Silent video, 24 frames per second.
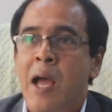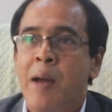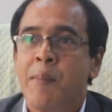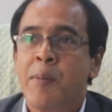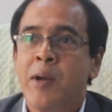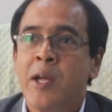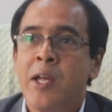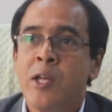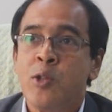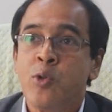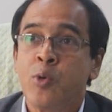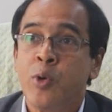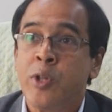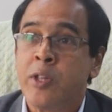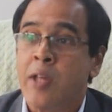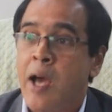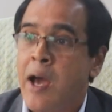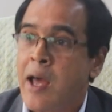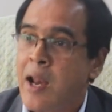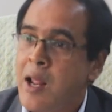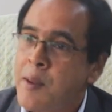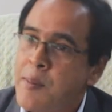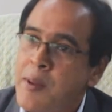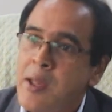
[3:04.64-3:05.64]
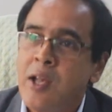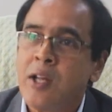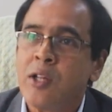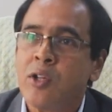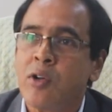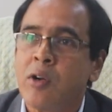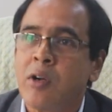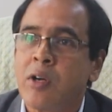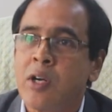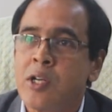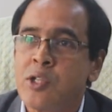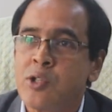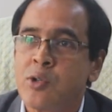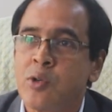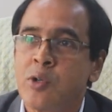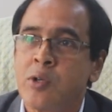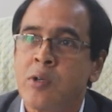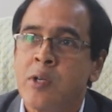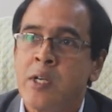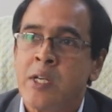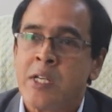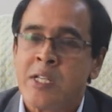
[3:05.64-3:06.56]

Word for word: আমরা কিন্তু ওই ধারাবাহিকতা রক্ষার জন্য